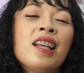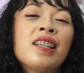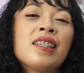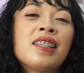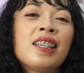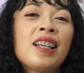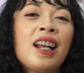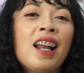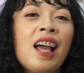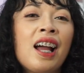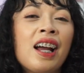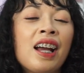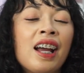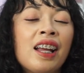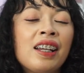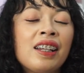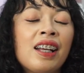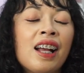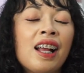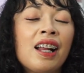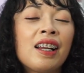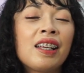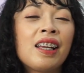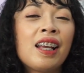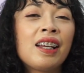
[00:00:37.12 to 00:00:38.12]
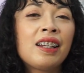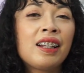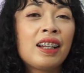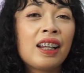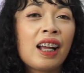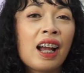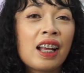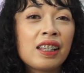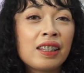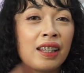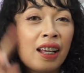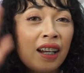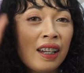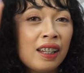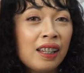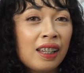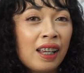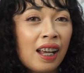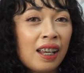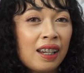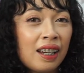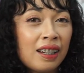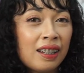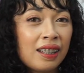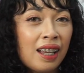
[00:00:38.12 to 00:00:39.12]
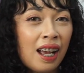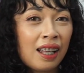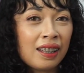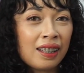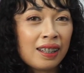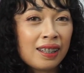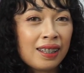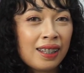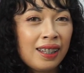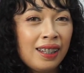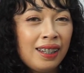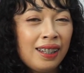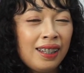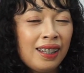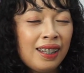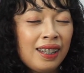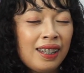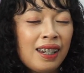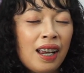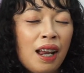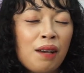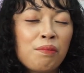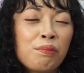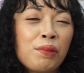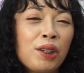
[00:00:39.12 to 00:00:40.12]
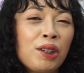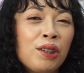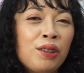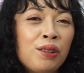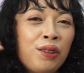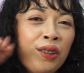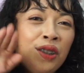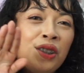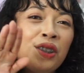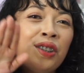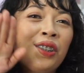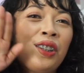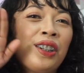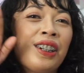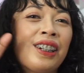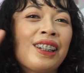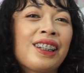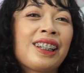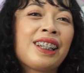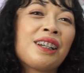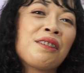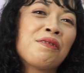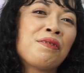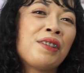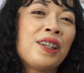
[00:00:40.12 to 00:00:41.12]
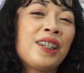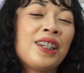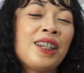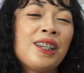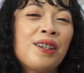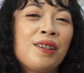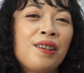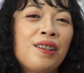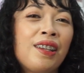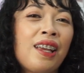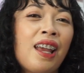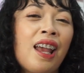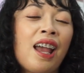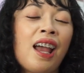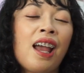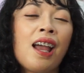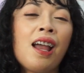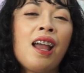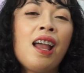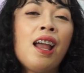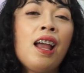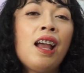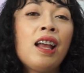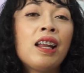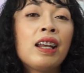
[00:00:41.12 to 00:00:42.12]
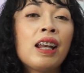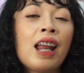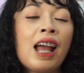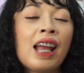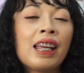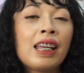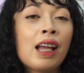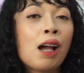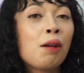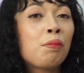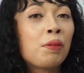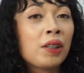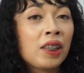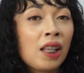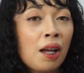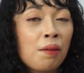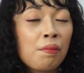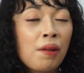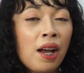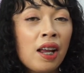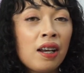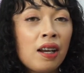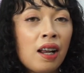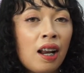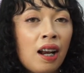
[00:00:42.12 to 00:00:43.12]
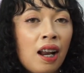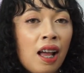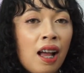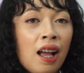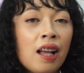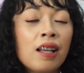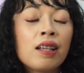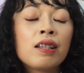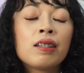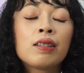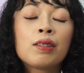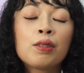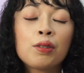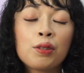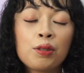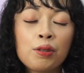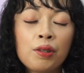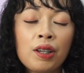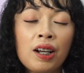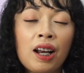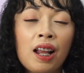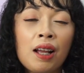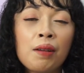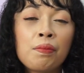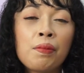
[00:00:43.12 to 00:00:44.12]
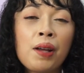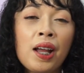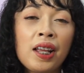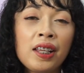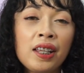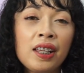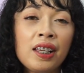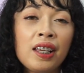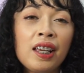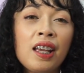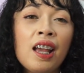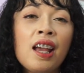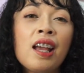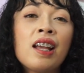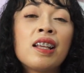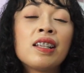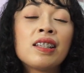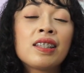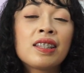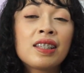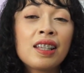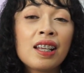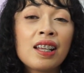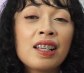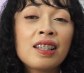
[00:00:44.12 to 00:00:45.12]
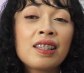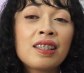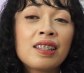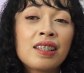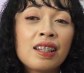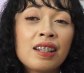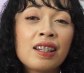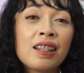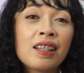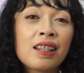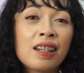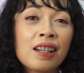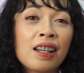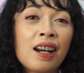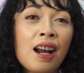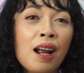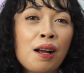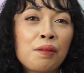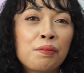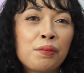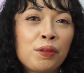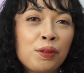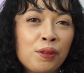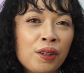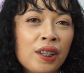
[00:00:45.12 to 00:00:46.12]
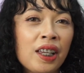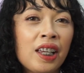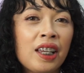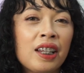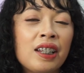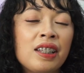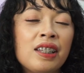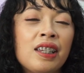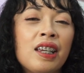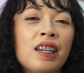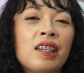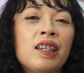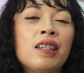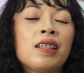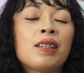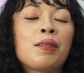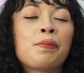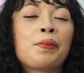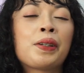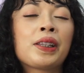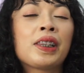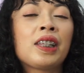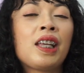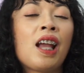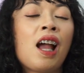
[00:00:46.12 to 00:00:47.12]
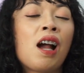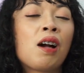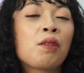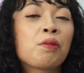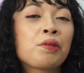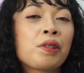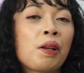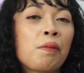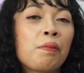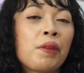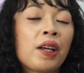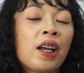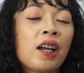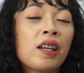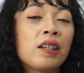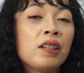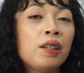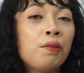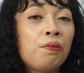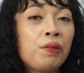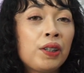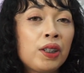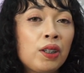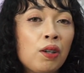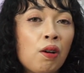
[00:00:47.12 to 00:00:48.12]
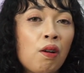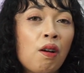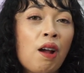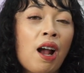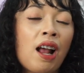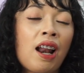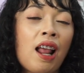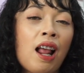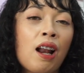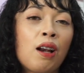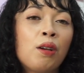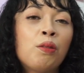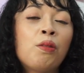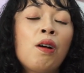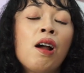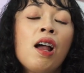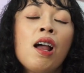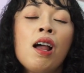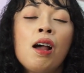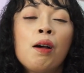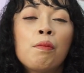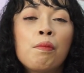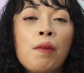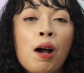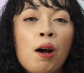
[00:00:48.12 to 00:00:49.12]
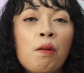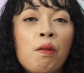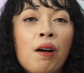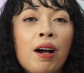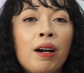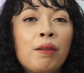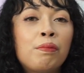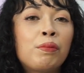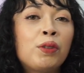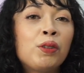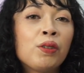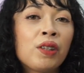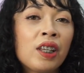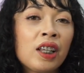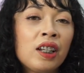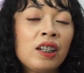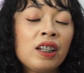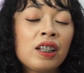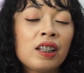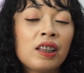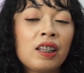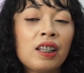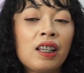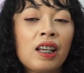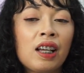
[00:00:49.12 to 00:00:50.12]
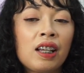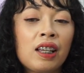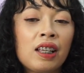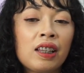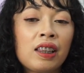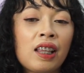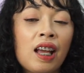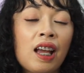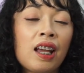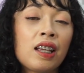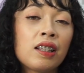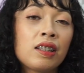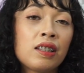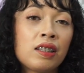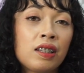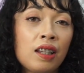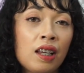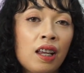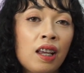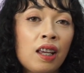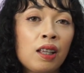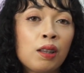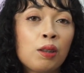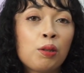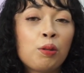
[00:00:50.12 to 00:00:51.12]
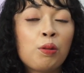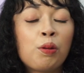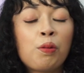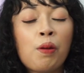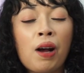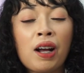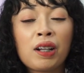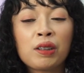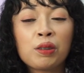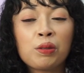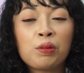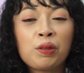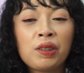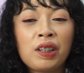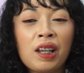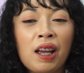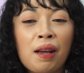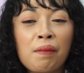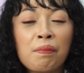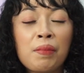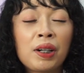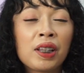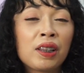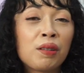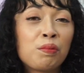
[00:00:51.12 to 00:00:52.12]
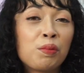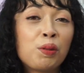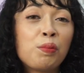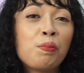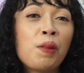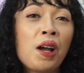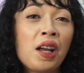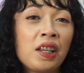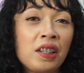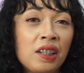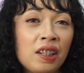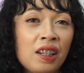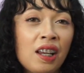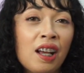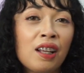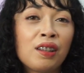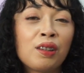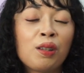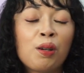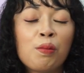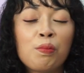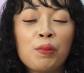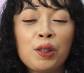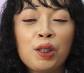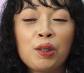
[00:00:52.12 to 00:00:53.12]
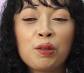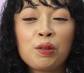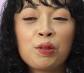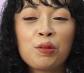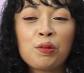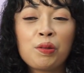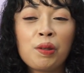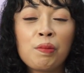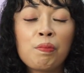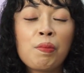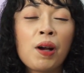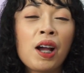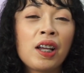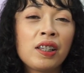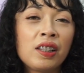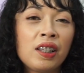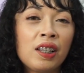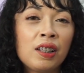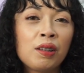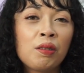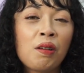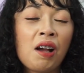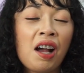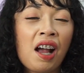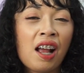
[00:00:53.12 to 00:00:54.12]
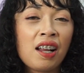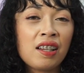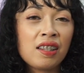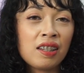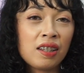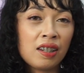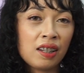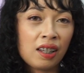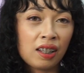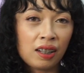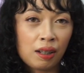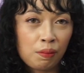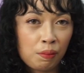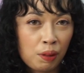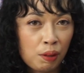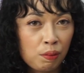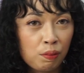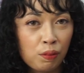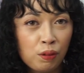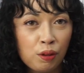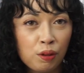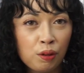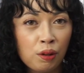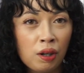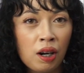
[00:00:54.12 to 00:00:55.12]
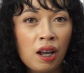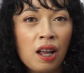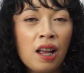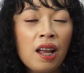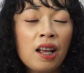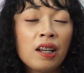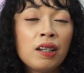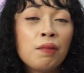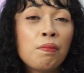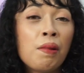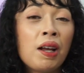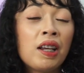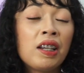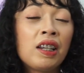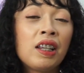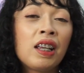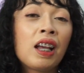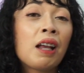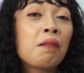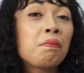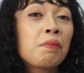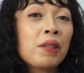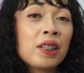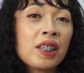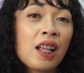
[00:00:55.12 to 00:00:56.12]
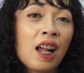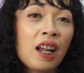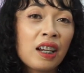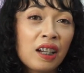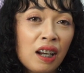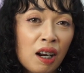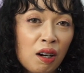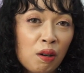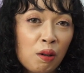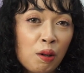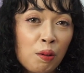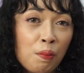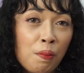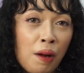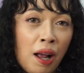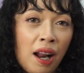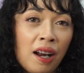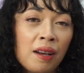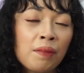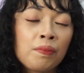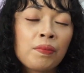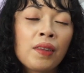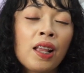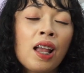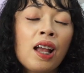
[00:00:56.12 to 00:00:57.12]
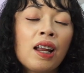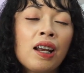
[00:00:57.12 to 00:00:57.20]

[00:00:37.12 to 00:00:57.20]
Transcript: Silahkan kalian klik aja link yang ada di atas sini Dan meluncur ke videonya Nah yang pertama adalah susuilah bayi sesegera mungkin. Jadi seperti yang aku sampaikan di video yang lalu bahwa mungkin ketika kita SC itu waktunya bertemu bayi atau menyusui bayi itu akan sedikit lebih mundur dibandingkan persalinan normal.